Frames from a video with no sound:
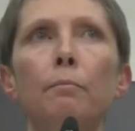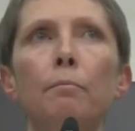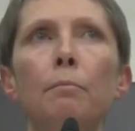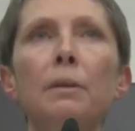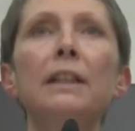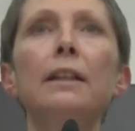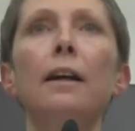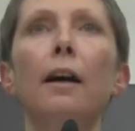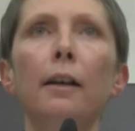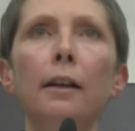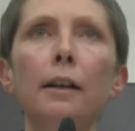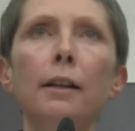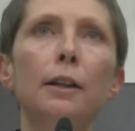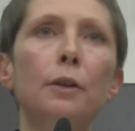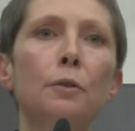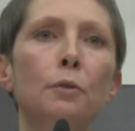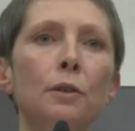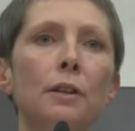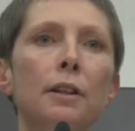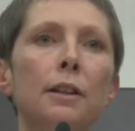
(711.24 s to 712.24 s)
bizarrerie
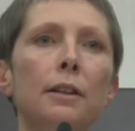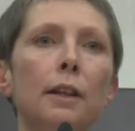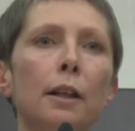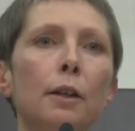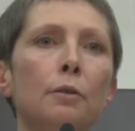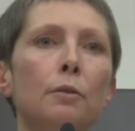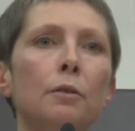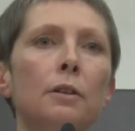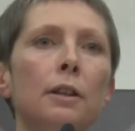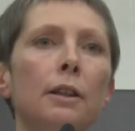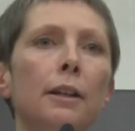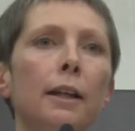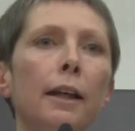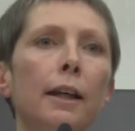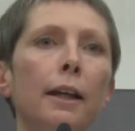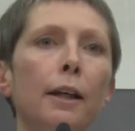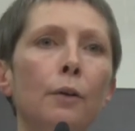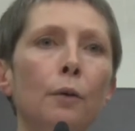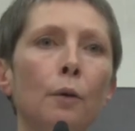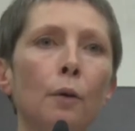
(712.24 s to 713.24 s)
qui consistait à
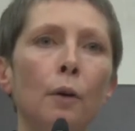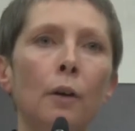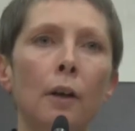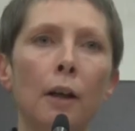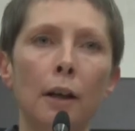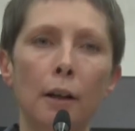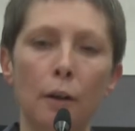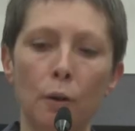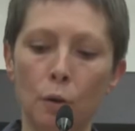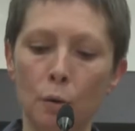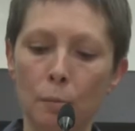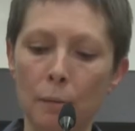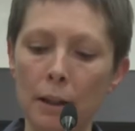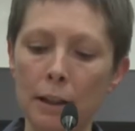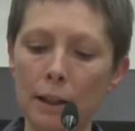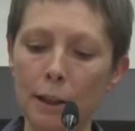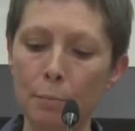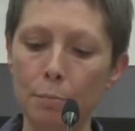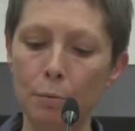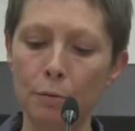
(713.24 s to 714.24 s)
considérer que le
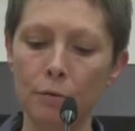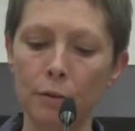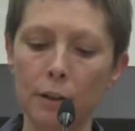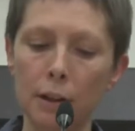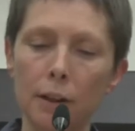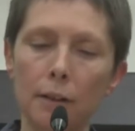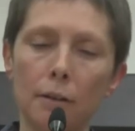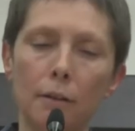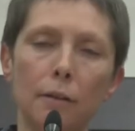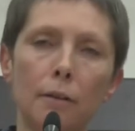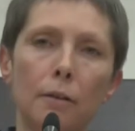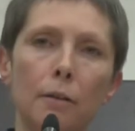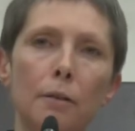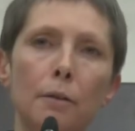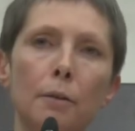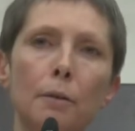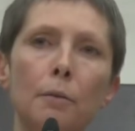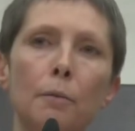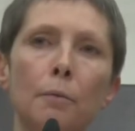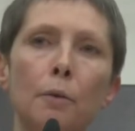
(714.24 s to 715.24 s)
Mali pouvait
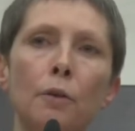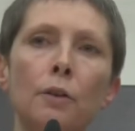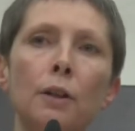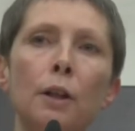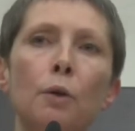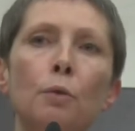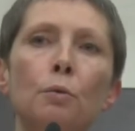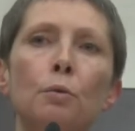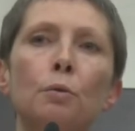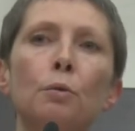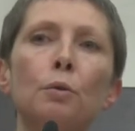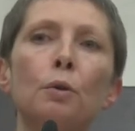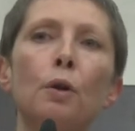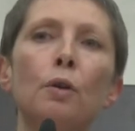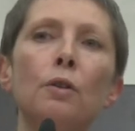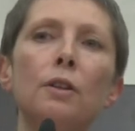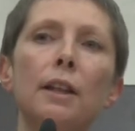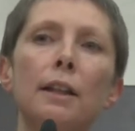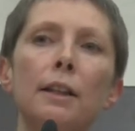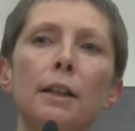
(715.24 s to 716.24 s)
euh, entrer en
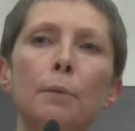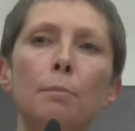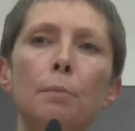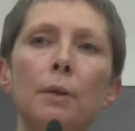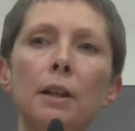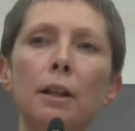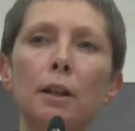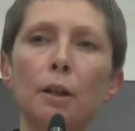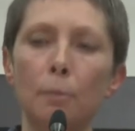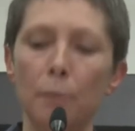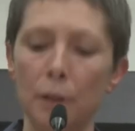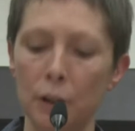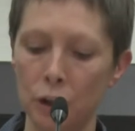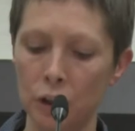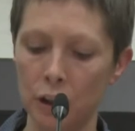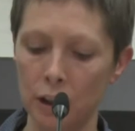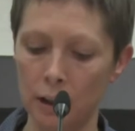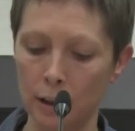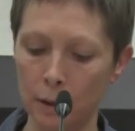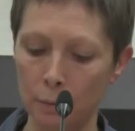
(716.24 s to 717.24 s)
concurrence avec des pays comme la
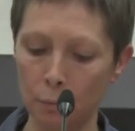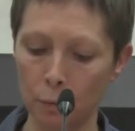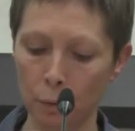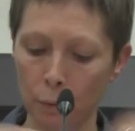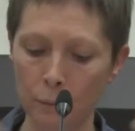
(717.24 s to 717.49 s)
Chine.